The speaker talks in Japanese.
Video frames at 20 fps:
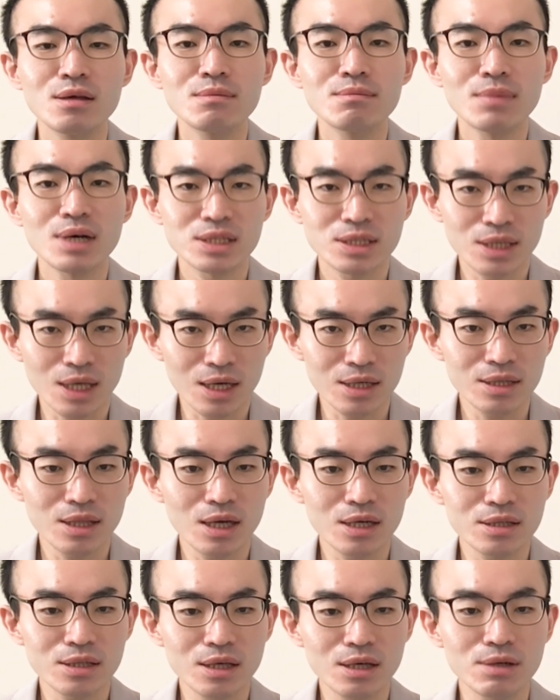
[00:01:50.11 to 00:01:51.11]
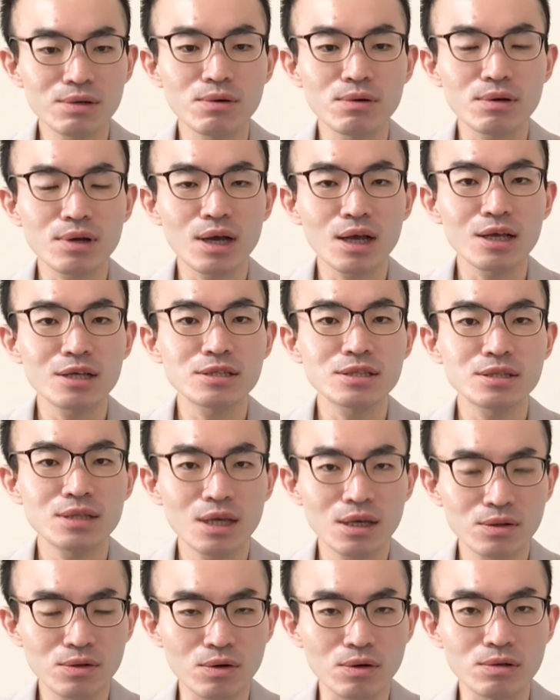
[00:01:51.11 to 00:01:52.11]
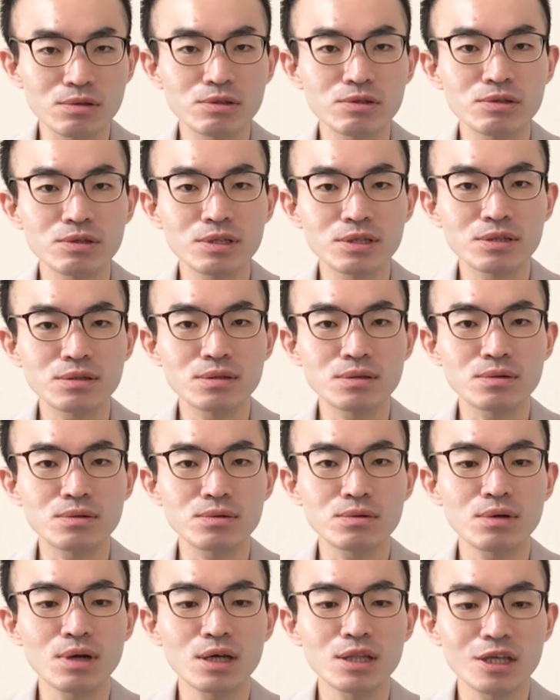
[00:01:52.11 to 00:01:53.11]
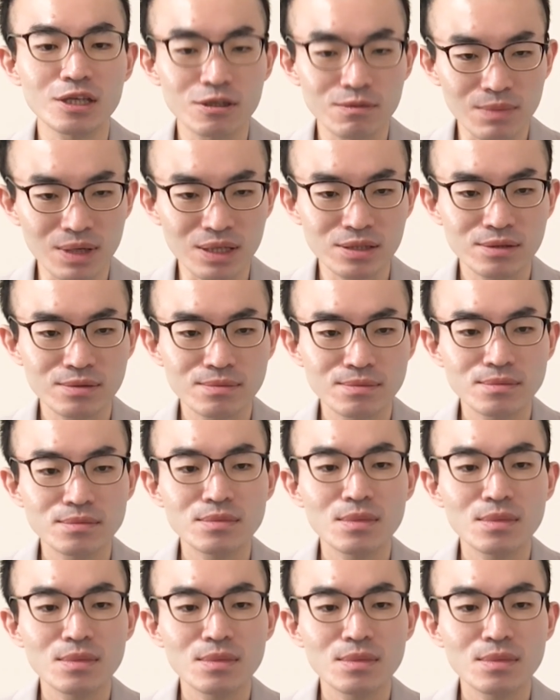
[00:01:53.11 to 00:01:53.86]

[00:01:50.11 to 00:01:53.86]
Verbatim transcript: まあ最大で6ヶ月程度入院することができます。